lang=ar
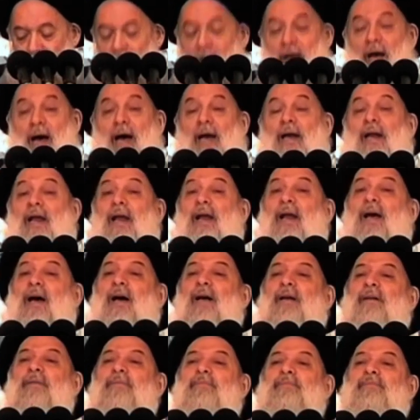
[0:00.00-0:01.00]
فقال له
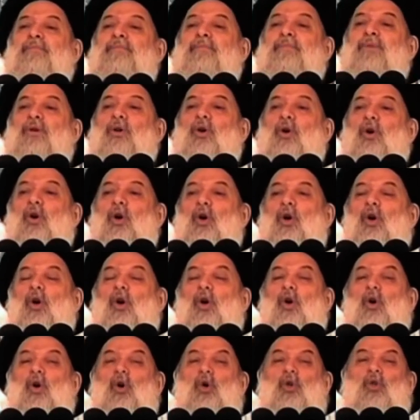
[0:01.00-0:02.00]

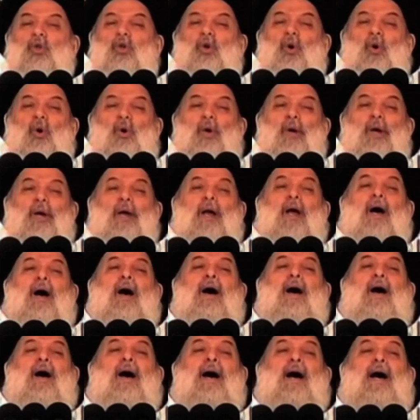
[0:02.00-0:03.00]
ادعو
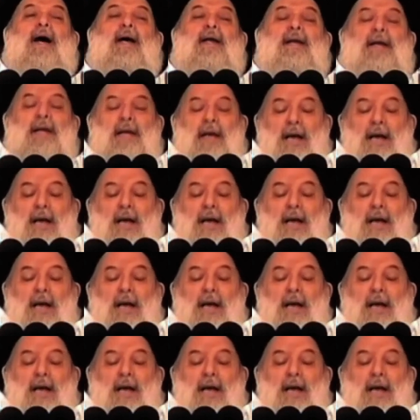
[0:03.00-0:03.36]
الله أن